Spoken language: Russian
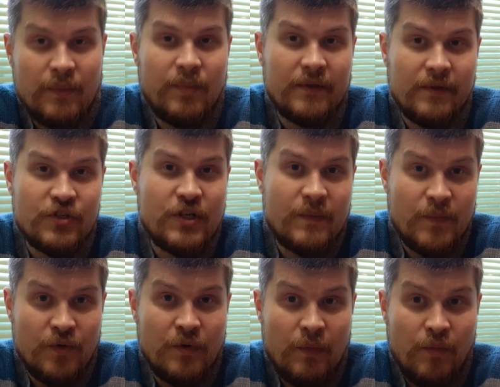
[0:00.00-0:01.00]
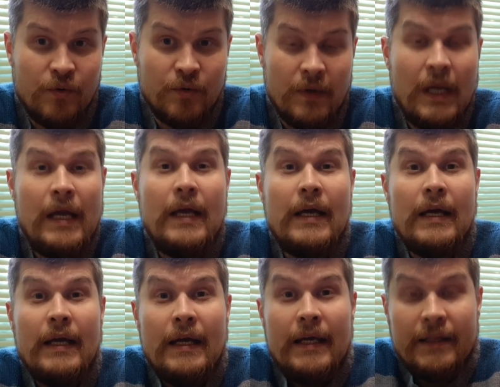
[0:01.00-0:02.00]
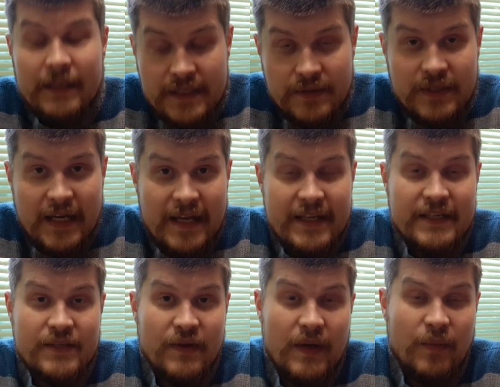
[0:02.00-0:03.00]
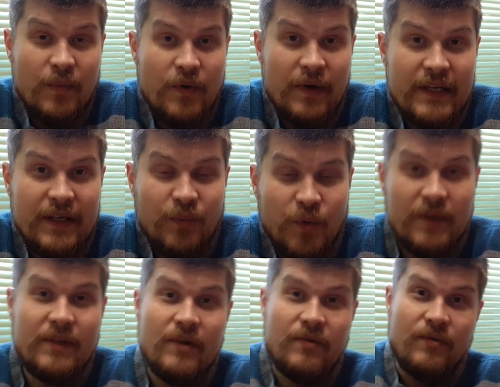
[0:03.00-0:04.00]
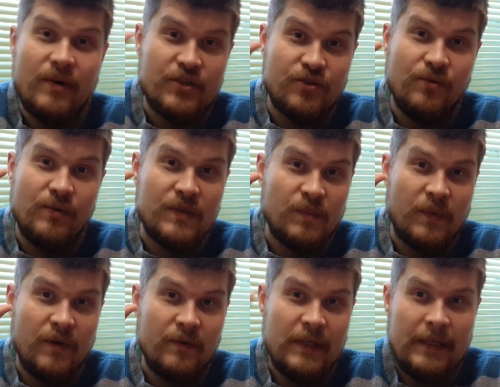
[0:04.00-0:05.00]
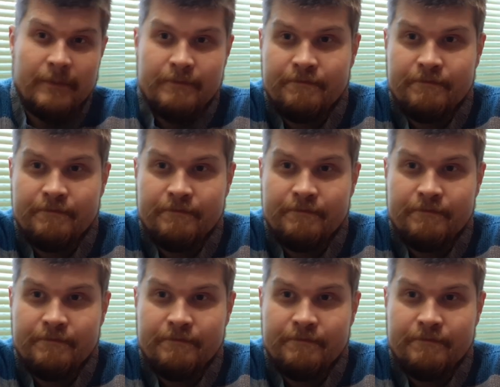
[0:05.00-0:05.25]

продолжать мою работу. До свидания, с вами был Олег Бурылов, ваш голос правды.